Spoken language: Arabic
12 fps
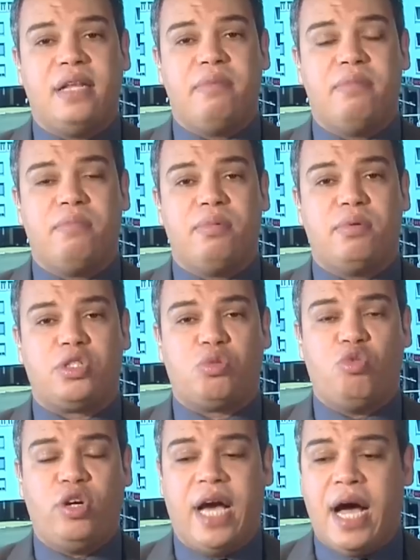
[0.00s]
يعني
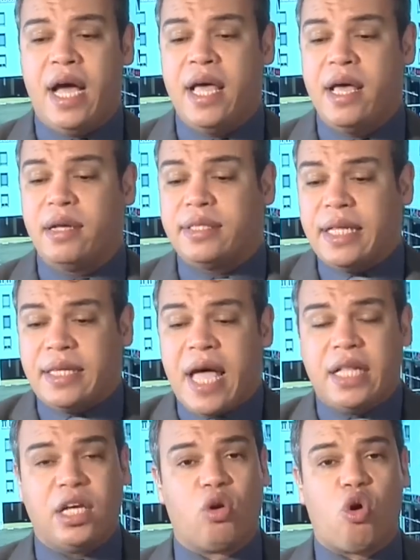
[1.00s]
بمجموعها ضد
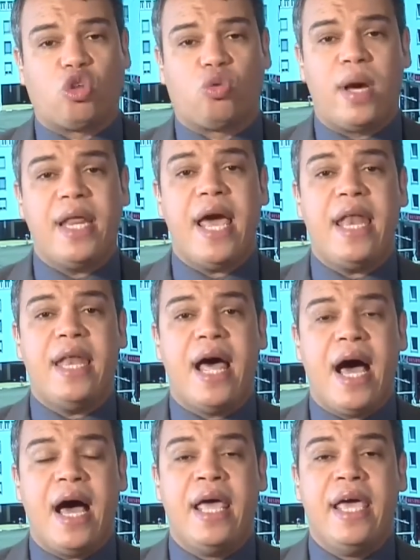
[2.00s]
هذه الخطوة
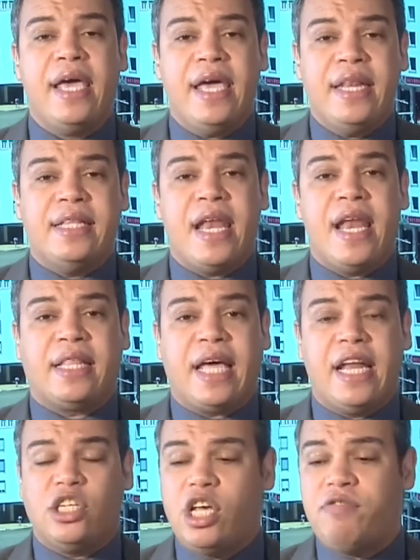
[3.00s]
لأنها إن دلت
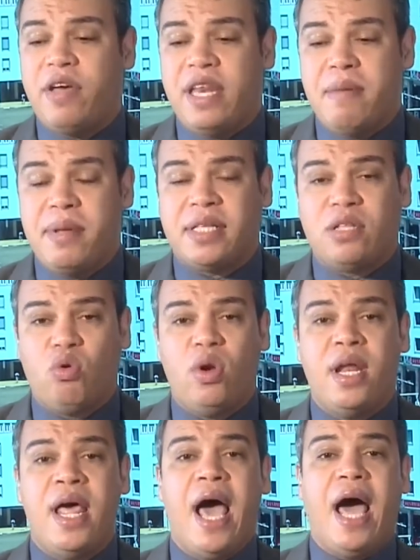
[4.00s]
على شيء فإنما
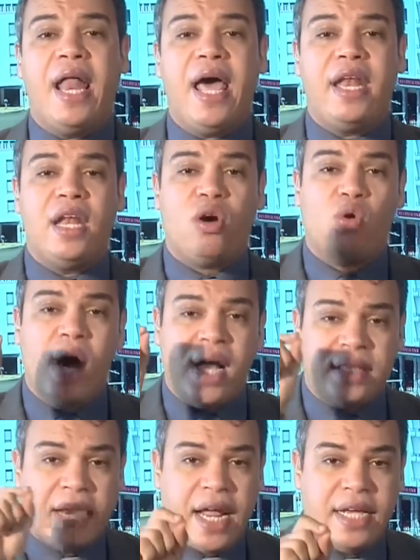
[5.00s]
تدل على أنه
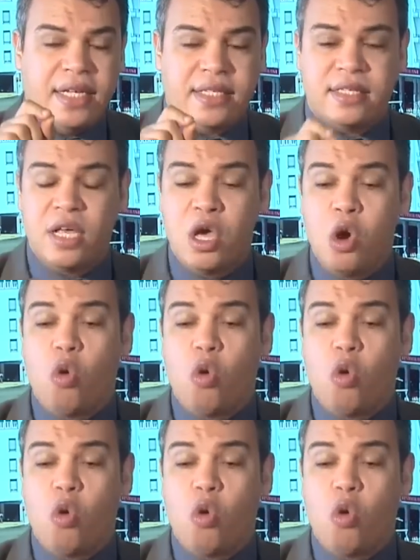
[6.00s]
هذا الرئيس